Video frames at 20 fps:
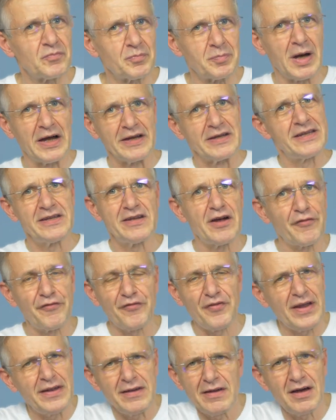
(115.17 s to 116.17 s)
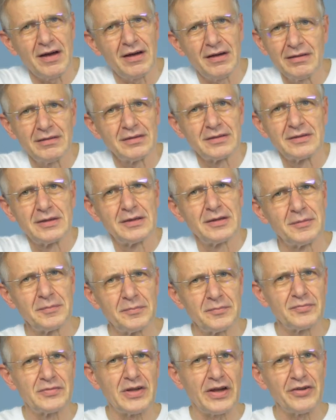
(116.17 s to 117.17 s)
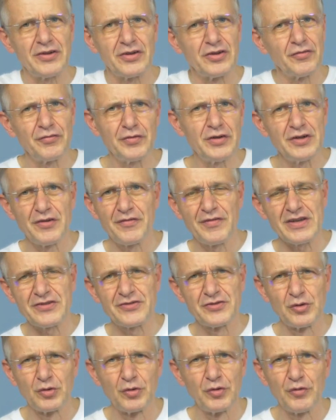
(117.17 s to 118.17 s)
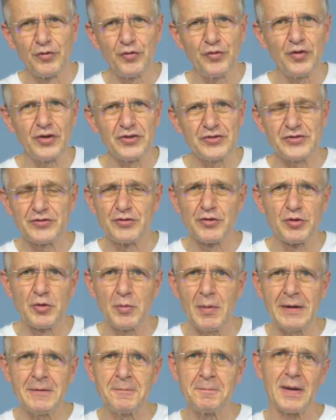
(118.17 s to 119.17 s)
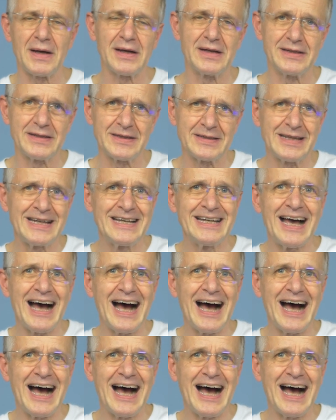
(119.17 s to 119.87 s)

bei jeder Fender ähm, dann irgendwie eine Version von Studio One beiliegt.